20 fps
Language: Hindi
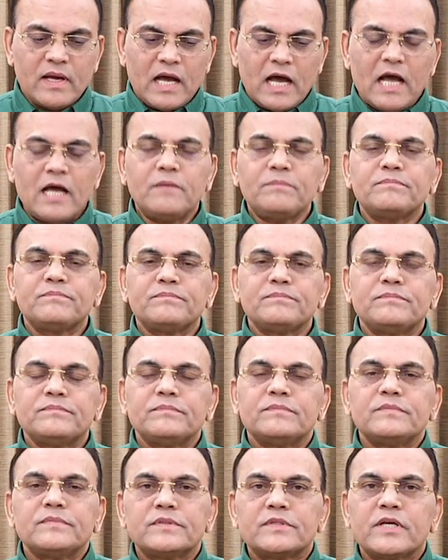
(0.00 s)
आप
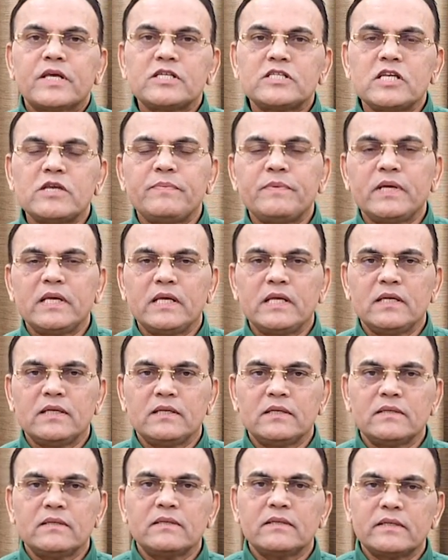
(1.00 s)
किसी भी
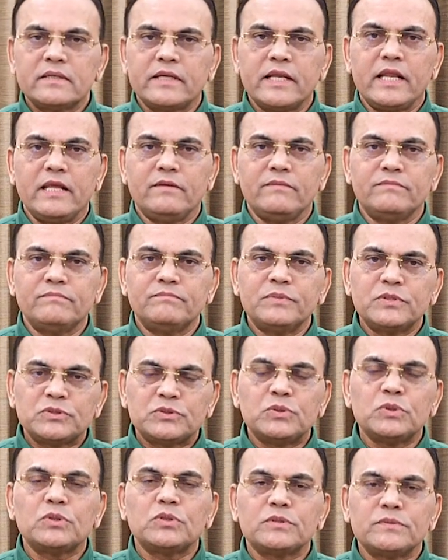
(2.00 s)
गरीब
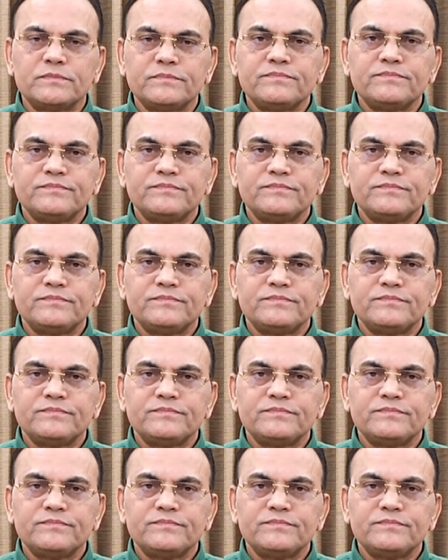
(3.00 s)
बुजुर्ग